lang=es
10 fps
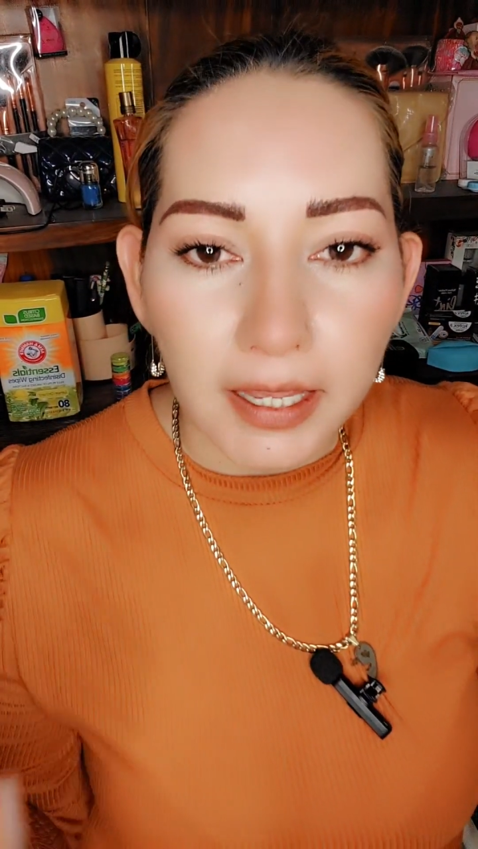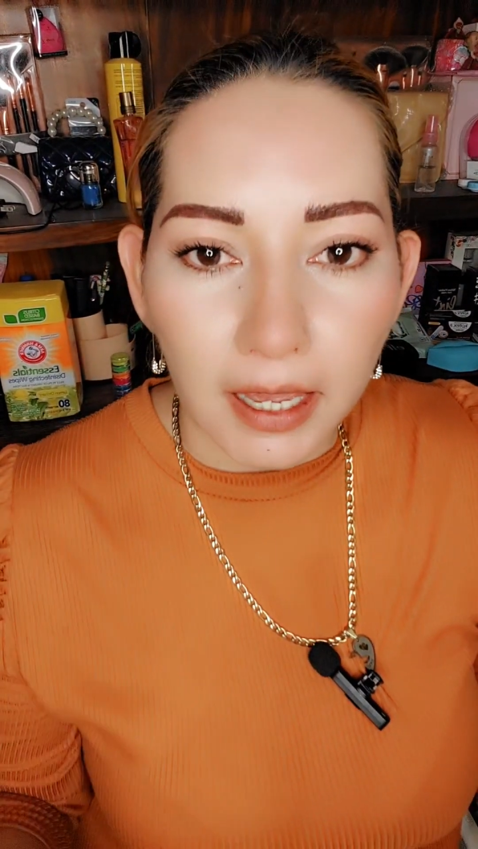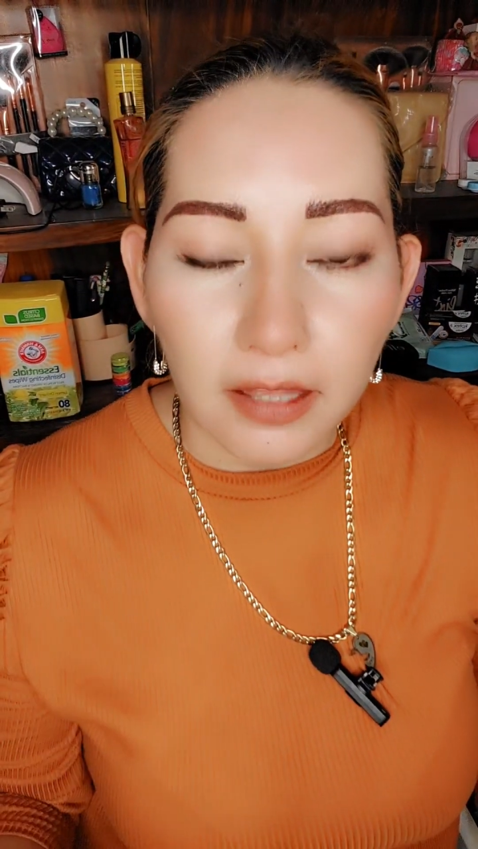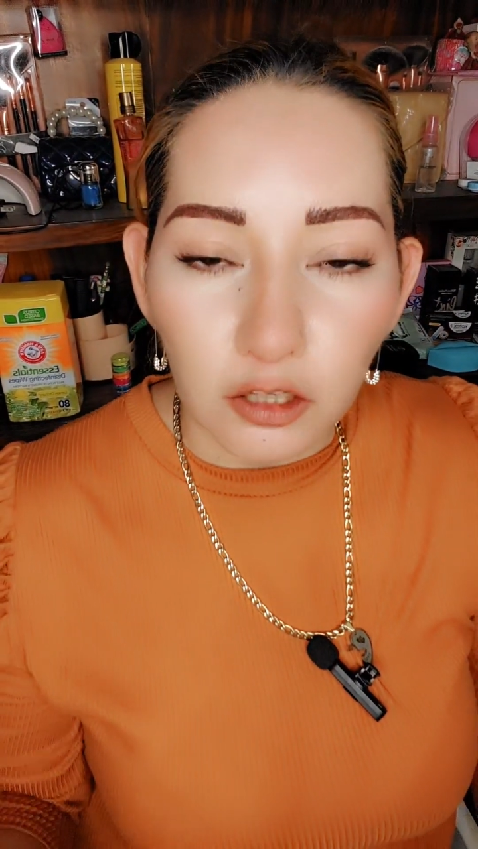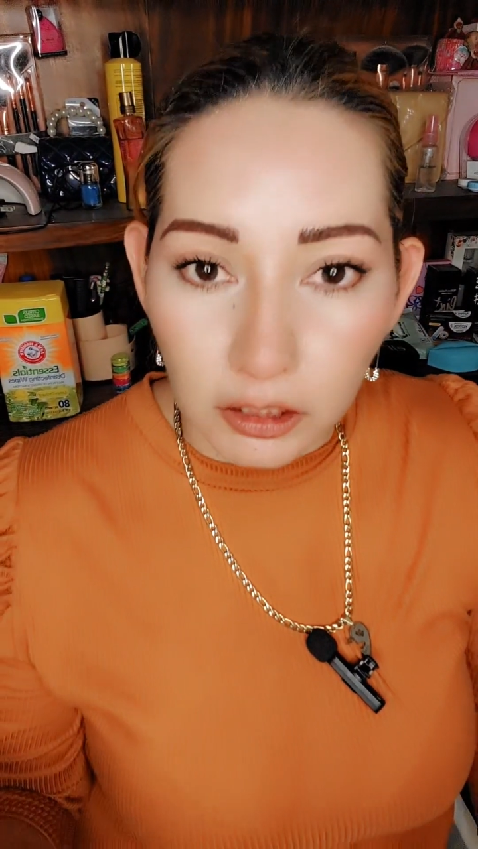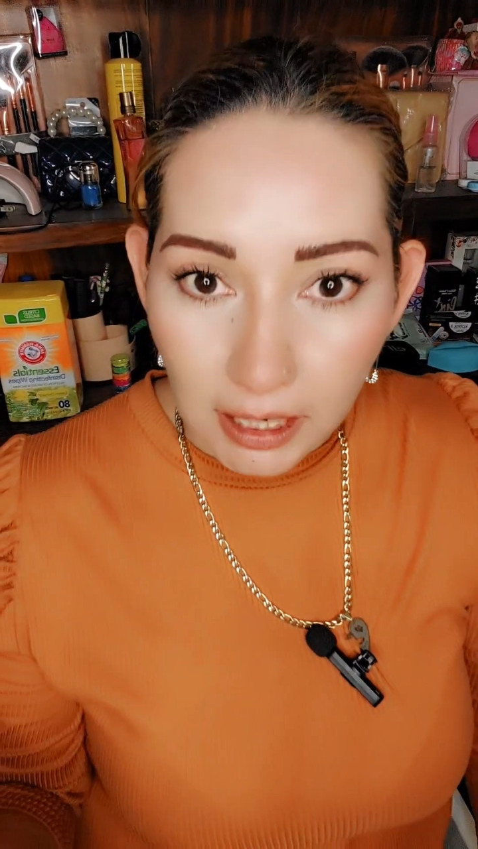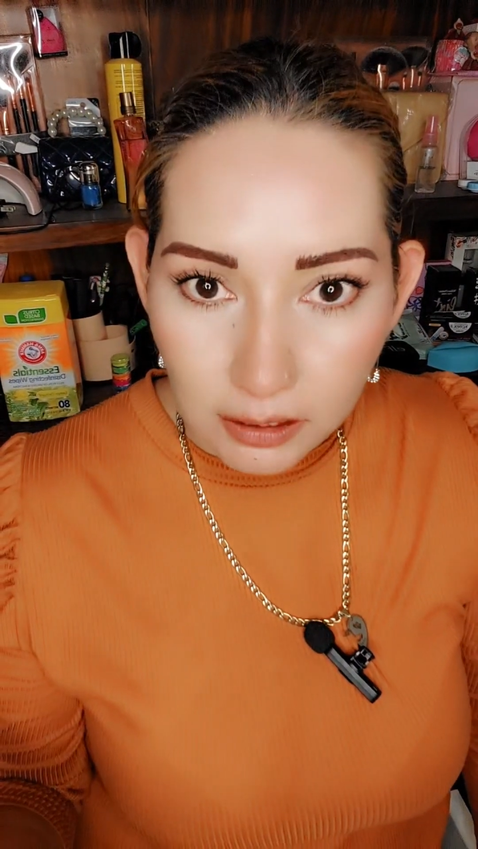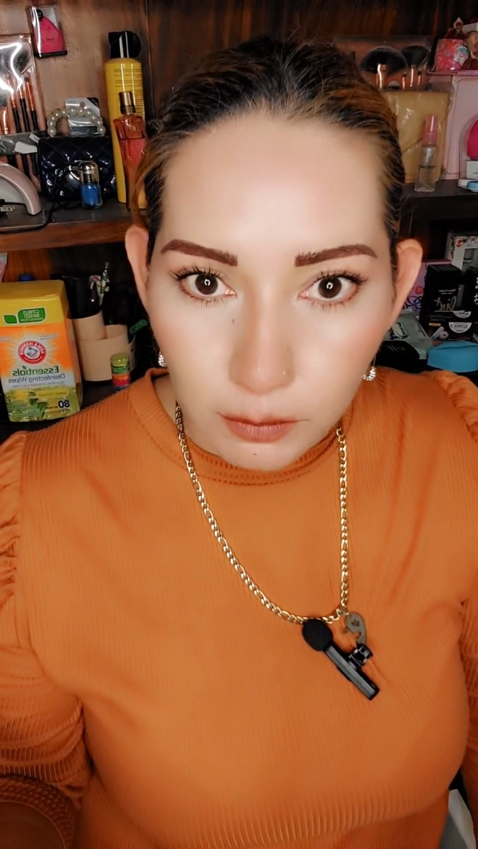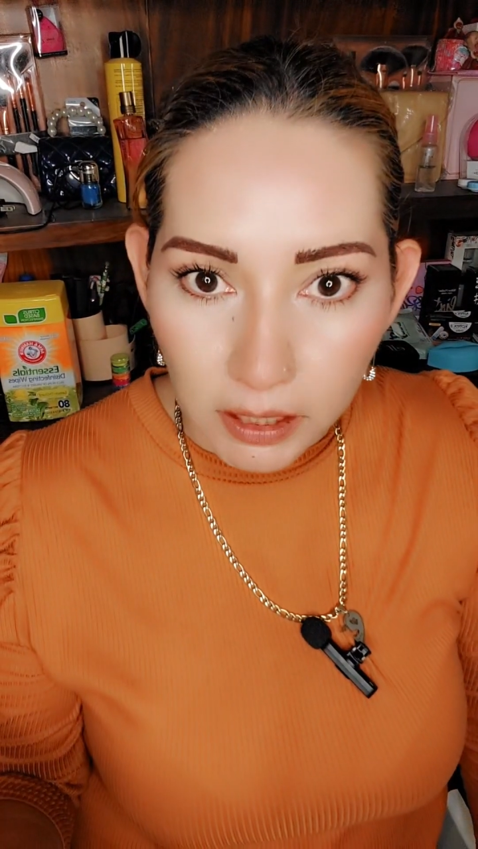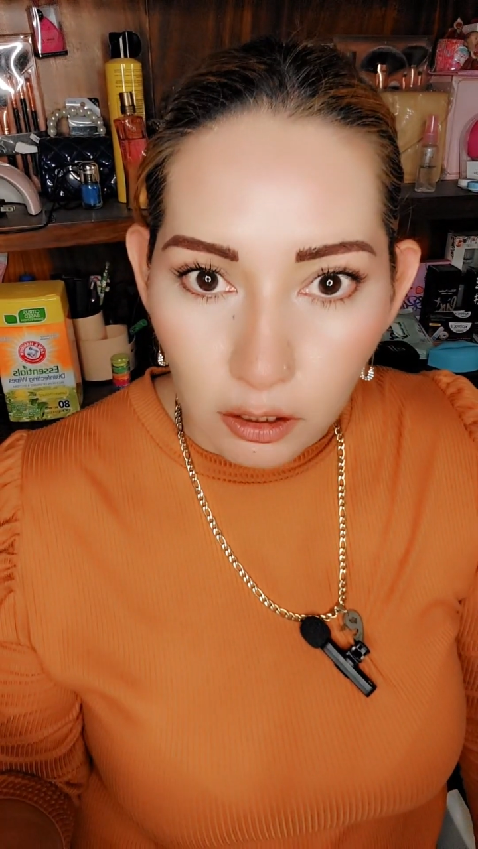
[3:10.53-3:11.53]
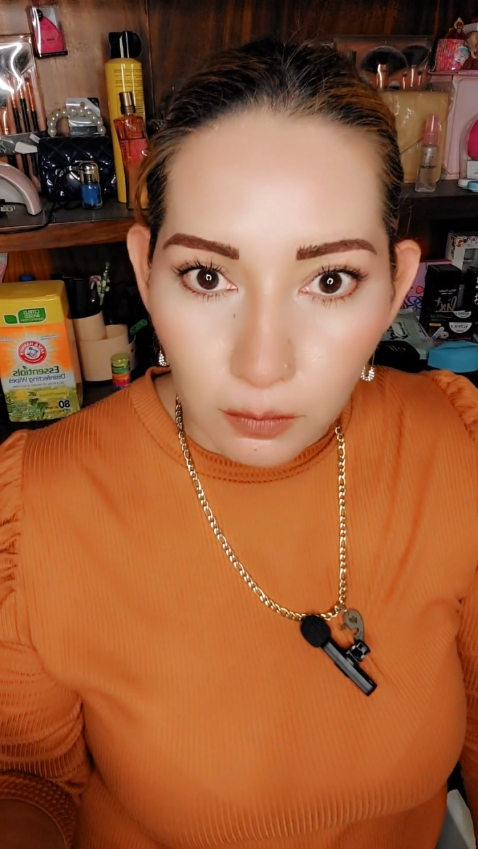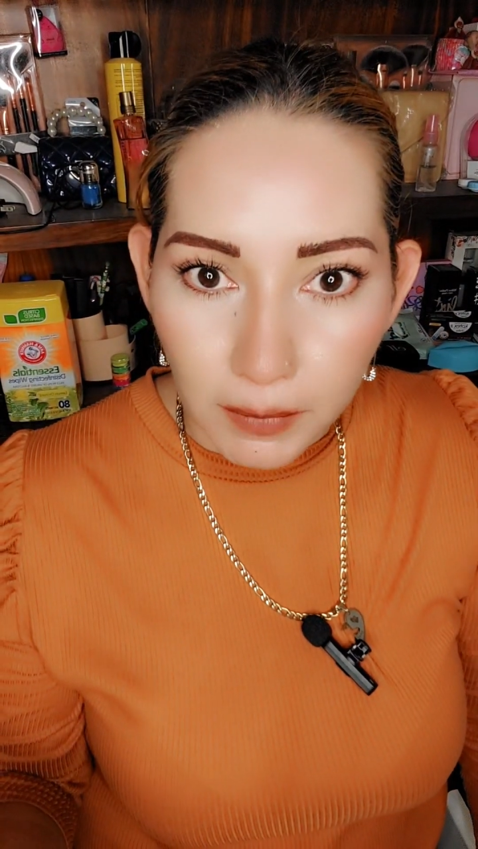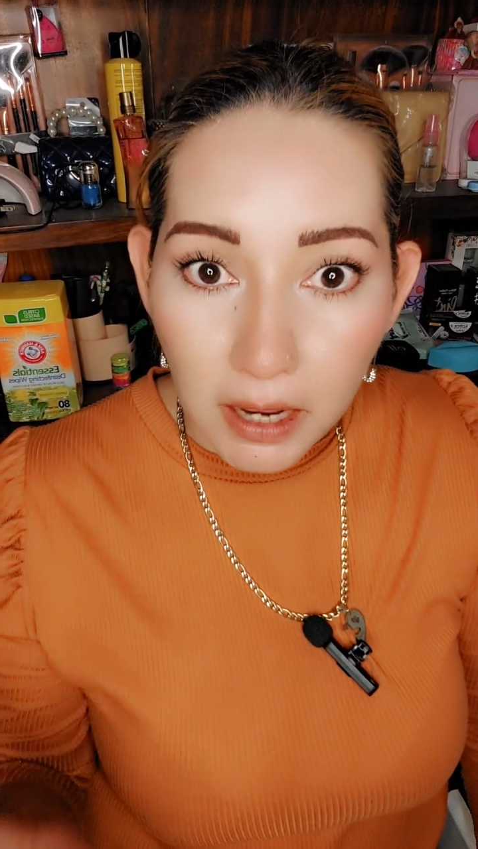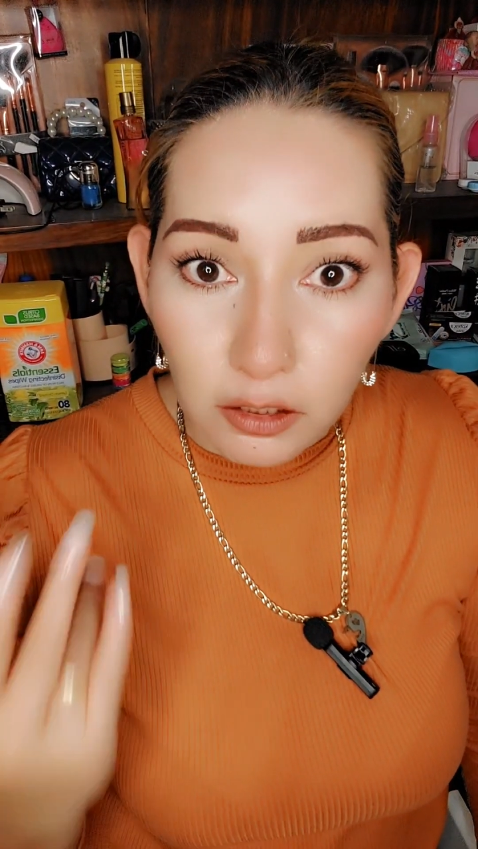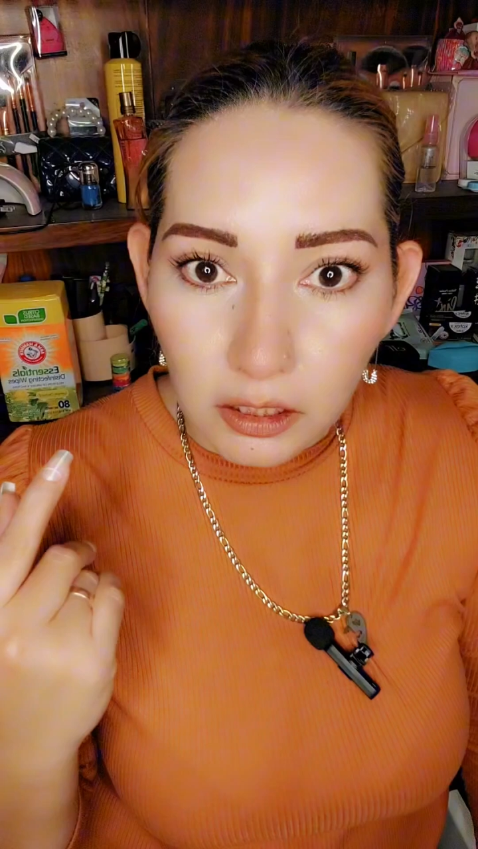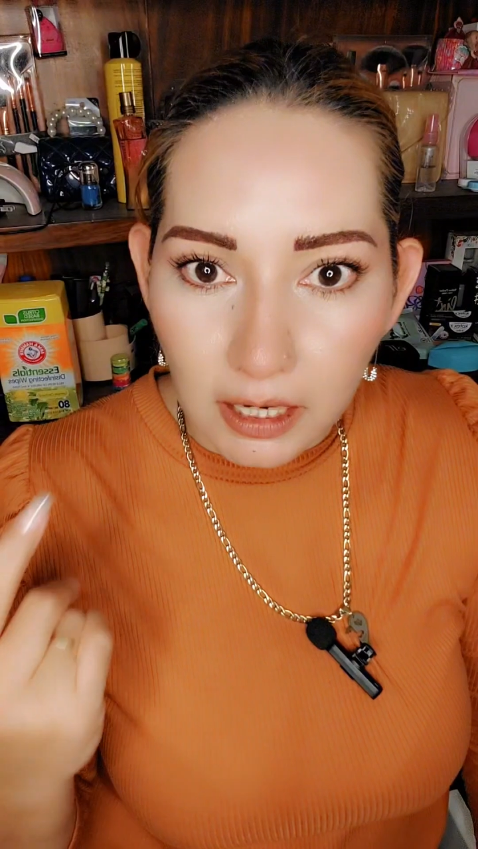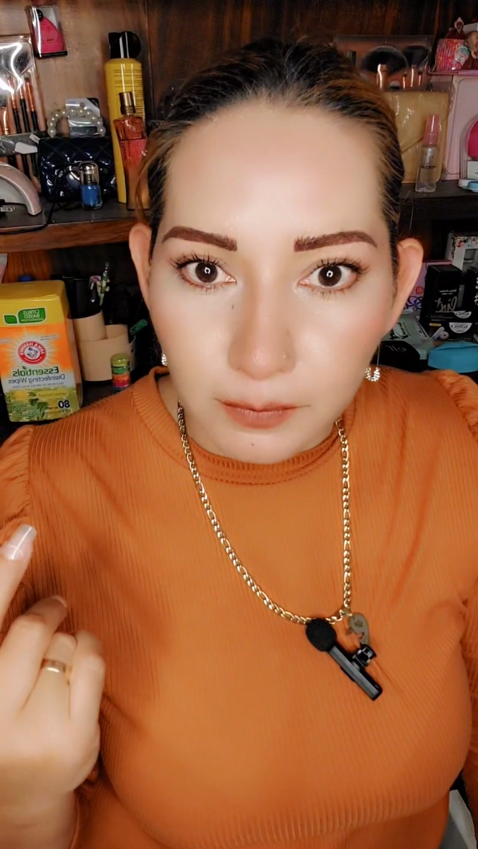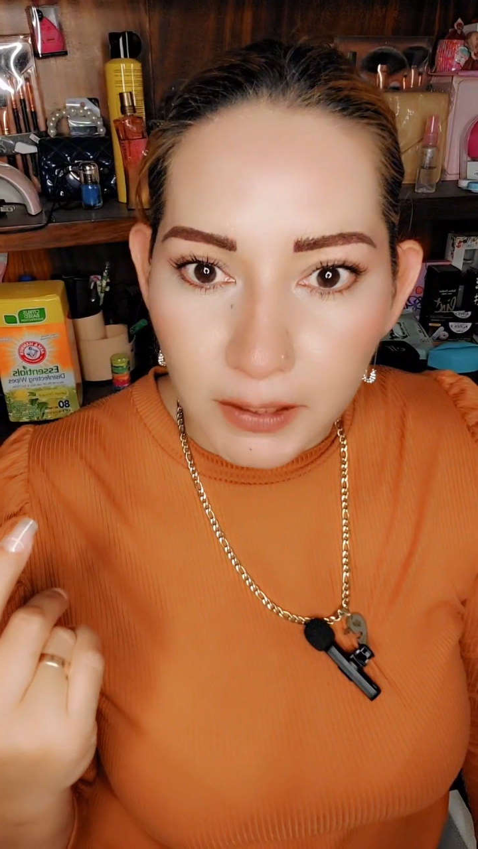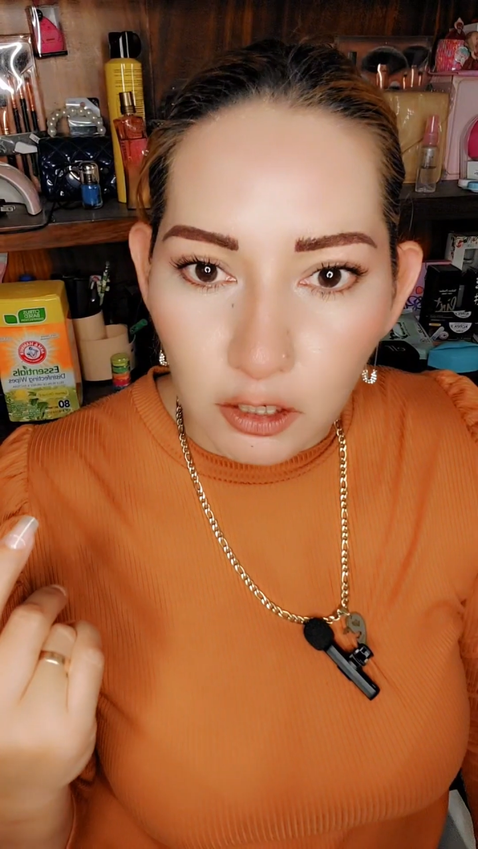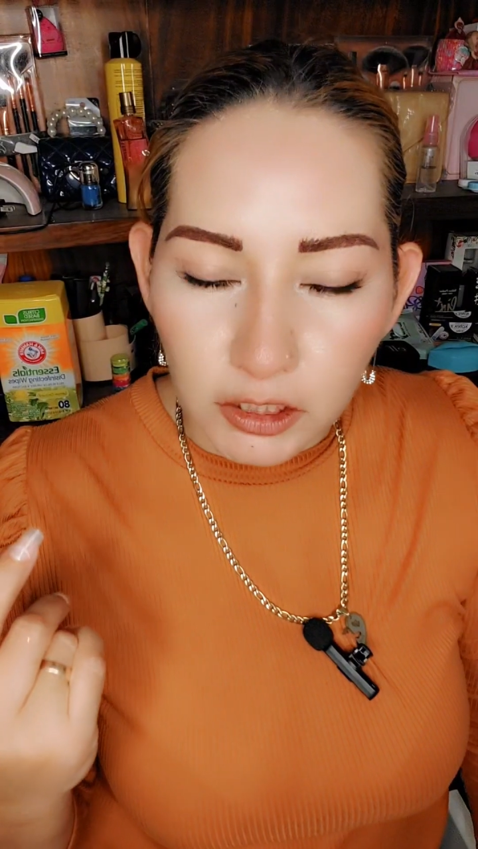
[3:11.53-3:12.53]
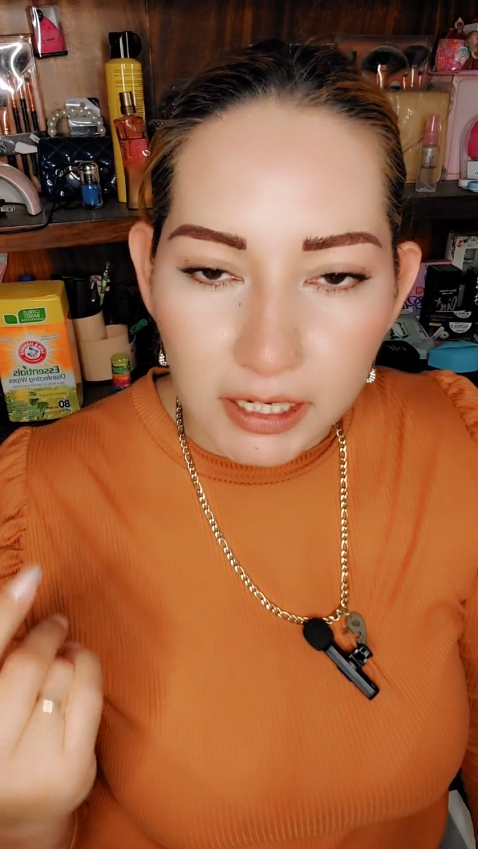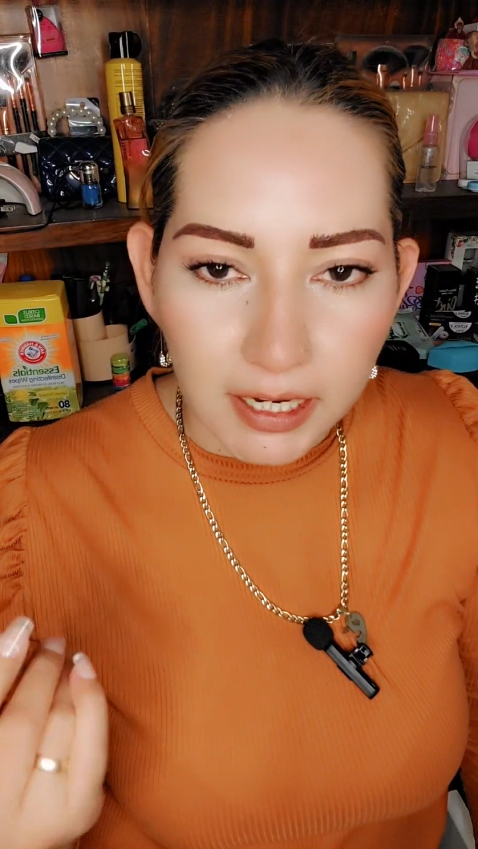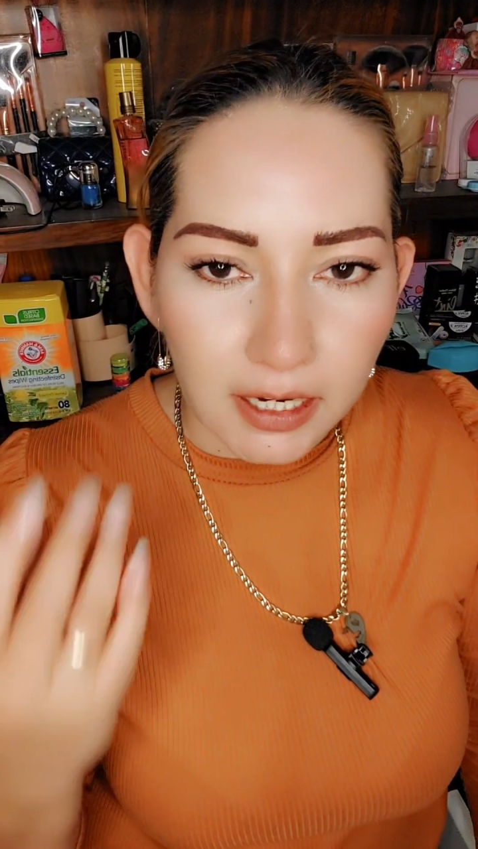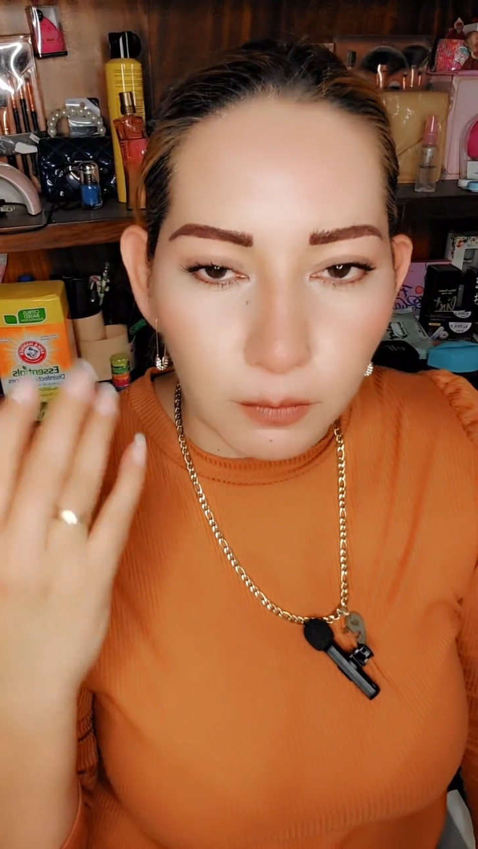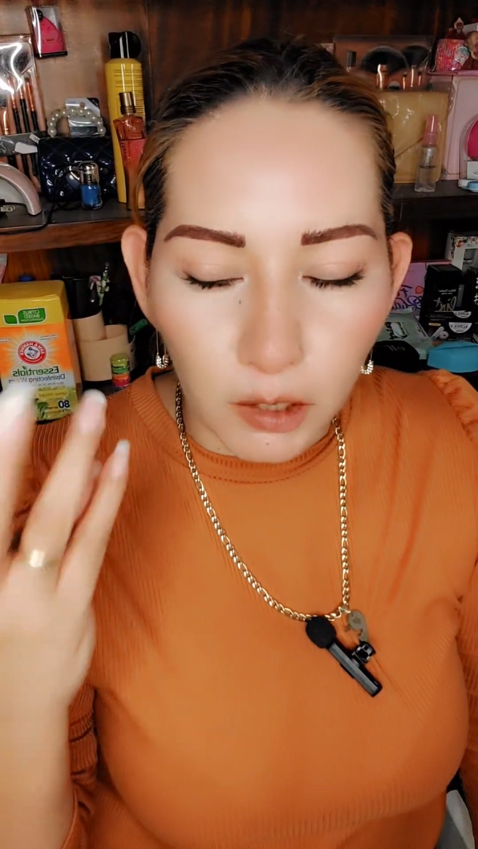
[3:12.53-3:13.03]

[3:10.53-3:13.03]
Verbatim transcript: que dónde las pueden comprar, dónde las pueden conseguir,